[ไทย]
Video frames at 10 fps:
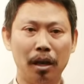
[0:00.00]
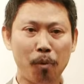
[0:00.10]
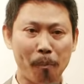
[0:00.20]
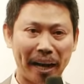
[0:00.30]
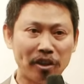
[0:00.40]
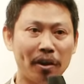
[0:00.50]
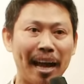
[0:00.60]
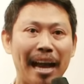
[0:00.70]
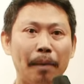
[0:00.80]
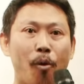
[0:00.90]
ที่ผมเห็นตอน
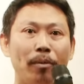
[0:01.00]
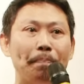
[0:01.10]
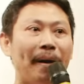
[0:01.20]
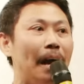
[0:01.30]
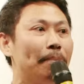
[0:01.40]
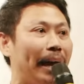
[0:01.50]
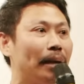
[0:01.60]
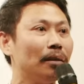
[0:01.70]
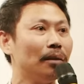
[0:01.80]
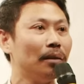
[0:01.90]
หน้าเลยผมนี่ปลื้มนะ
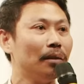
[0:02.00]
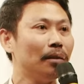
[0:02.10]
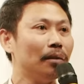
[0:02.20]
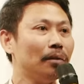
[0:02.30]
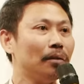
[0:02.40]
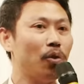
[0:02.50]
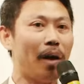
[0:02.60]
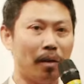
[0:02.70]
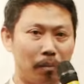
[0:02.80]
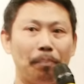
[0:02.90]
ด้วย
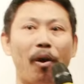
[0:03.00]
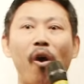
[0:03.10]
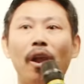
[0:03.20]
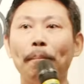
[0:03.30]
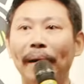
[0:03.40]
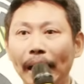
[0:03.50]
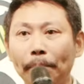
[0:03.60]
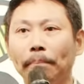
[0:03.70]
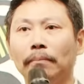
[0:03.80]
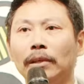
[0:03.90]
ความเราเป็นพ่อเราปลื้
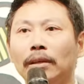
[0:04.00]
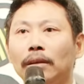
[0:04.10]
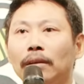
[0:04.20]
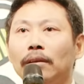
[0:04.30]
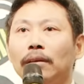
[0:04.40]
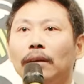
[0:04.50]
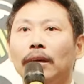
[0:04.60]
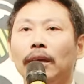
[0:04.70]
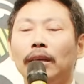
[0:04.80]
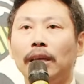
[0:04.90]
ม
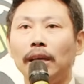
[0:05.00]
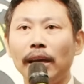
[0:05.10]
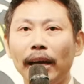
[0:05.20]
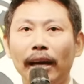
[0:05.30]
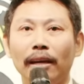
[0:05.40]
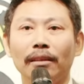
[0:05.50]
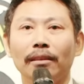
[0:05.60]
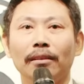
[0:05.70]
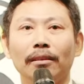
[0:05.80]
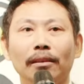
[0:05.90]
เฮีย
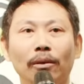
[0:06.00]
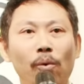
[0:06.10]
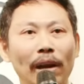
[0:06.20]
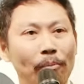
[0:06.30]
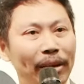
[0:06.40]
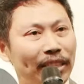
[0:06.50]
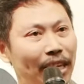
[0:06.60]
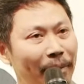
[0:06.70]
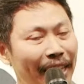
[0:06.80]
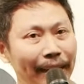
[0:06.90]
ลูกเราแม่ง
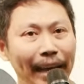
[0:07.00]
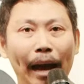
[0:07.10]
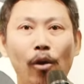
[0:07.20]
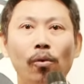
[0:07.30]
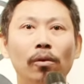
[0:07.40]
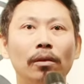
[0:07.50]
เชื้อไม่ทิ้งแถว